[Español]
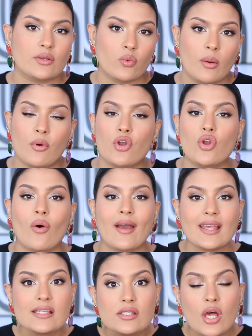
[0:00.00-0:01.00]
de nuevo no
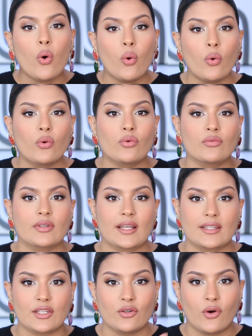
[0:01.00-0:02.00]
es un
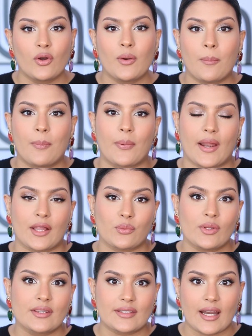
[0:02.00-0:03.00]
retinol para
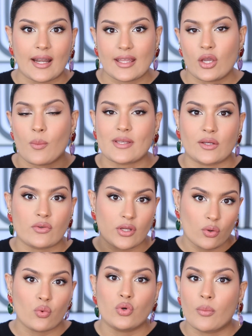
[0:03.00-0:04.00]
tú entrar y comenzar a
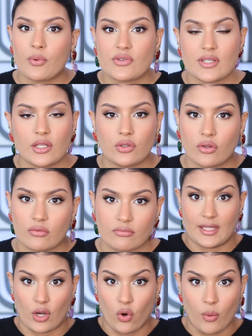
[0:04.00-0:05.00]
usar un 1%
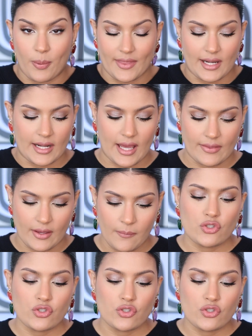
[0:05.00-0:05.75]
de golpe de la nada.